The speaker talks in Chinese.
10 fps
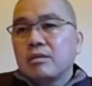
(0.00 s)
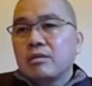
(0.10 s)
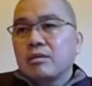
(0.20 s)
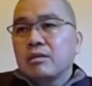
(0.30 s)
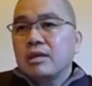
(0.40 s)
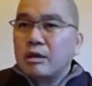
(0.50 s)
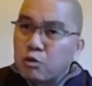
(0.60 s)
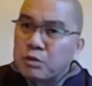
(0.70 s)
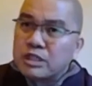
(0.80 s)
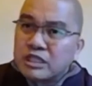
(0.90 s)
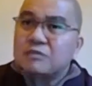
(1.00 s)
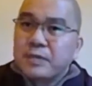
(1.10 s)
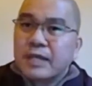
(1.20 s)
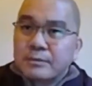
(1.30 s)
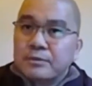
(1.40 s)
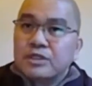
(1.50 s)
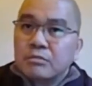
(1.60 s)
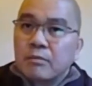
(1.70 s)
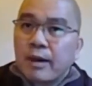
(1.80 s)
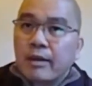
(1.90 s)
那我们今天反复怎么
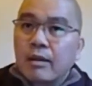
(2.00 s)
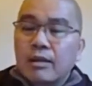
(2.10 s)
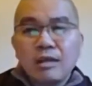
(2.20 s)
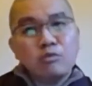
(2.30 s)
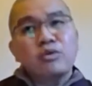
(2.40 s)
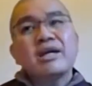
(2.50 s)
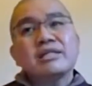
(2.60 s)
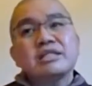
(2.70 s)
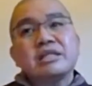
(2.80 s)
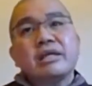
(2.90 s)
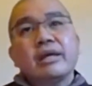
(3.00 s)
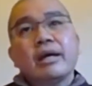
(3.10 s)
办？那无量劫呀！